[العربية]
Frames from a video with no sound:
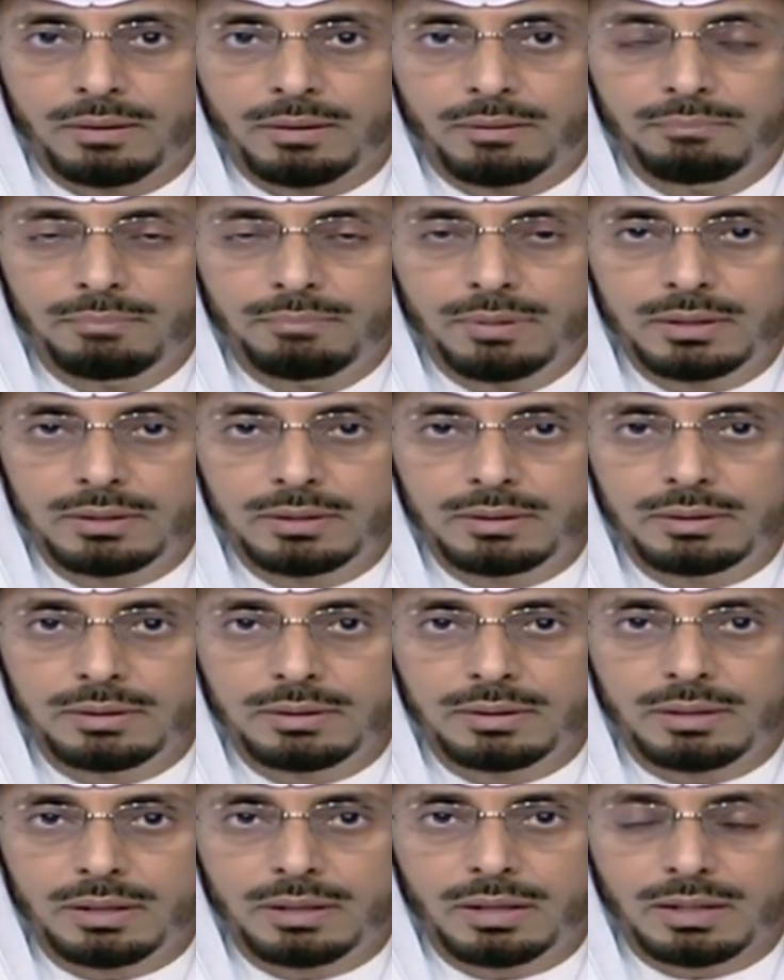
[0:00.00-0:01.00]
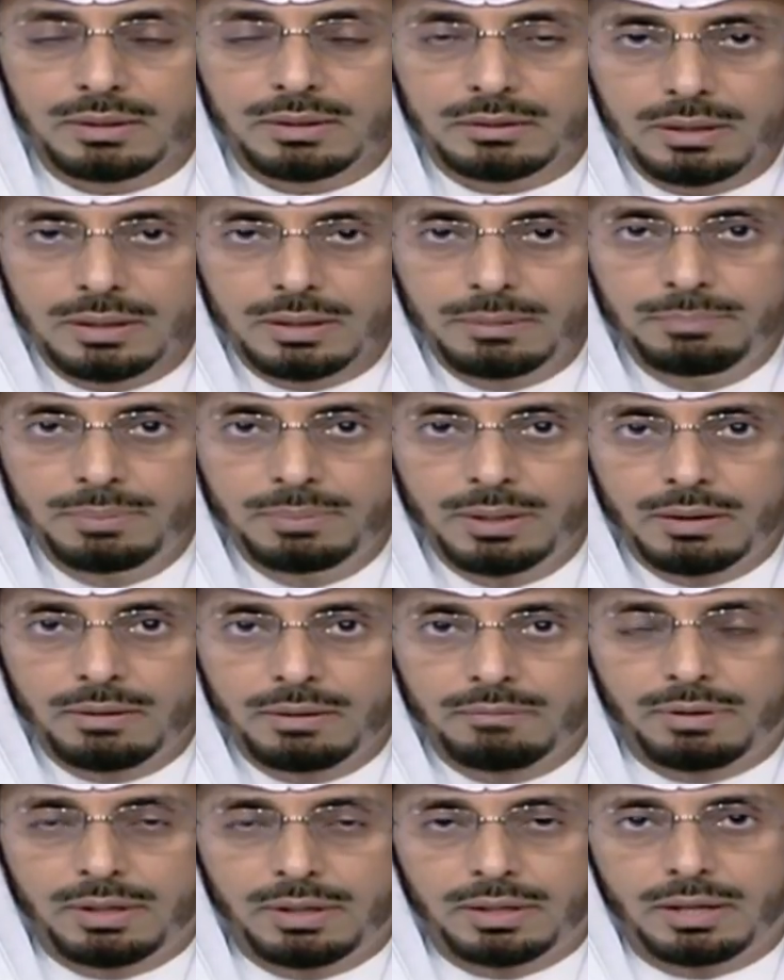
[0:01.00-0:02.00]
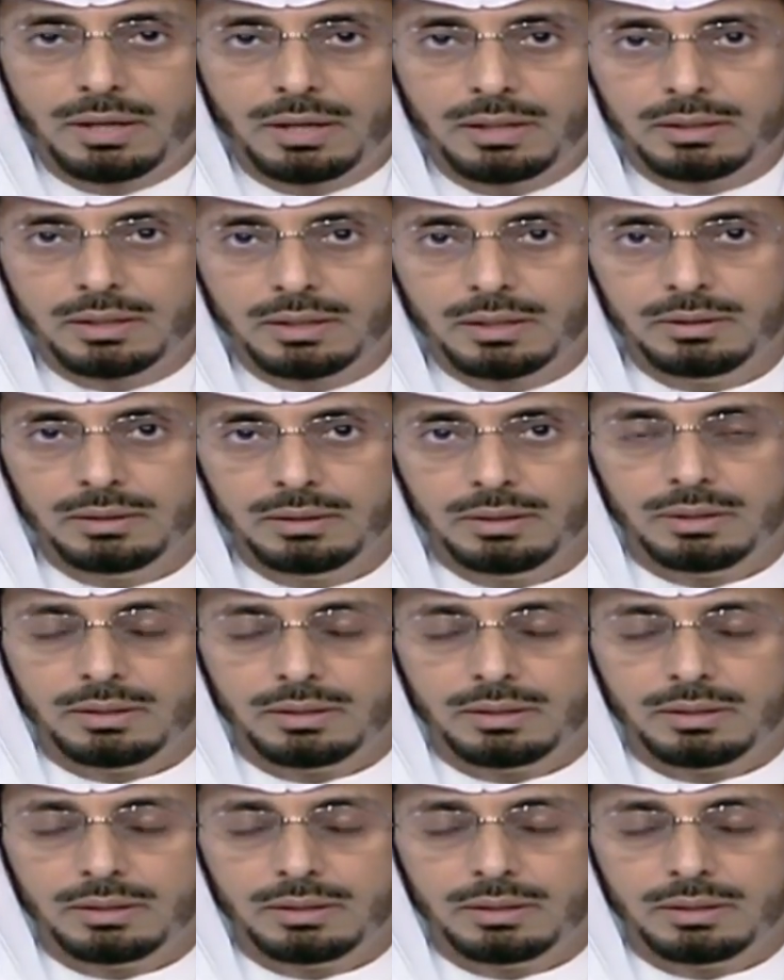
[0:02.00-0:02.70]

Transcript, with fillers: من الطب فلذلك